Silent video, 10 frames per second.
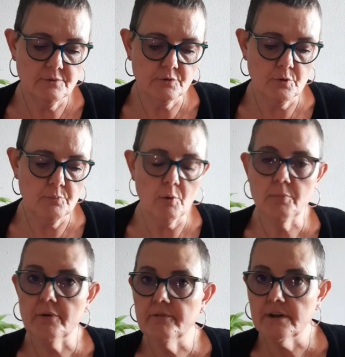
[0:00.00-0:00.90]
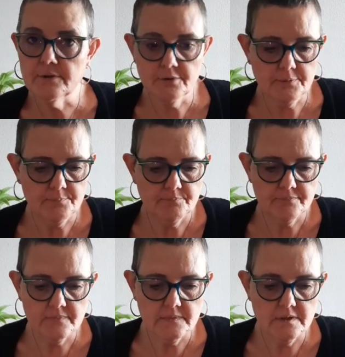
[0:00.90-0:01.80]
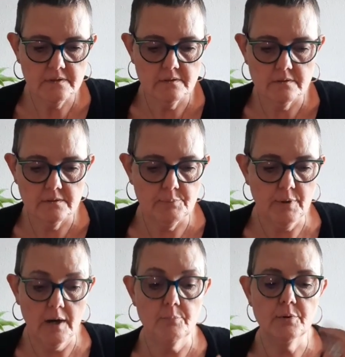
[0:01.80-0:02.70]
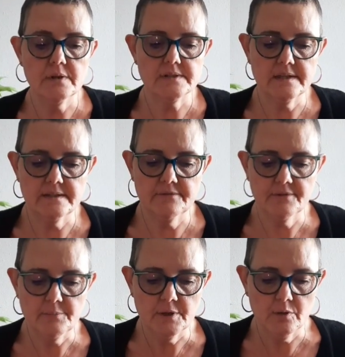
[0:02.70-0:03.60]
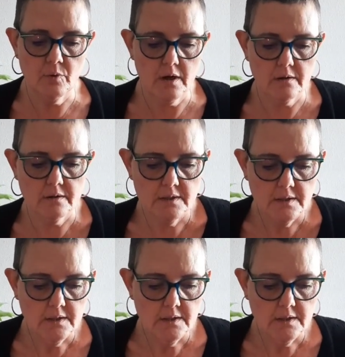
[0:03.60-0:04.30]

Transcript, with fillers: votre propre valeur euh, par rapport à cet effet miroir.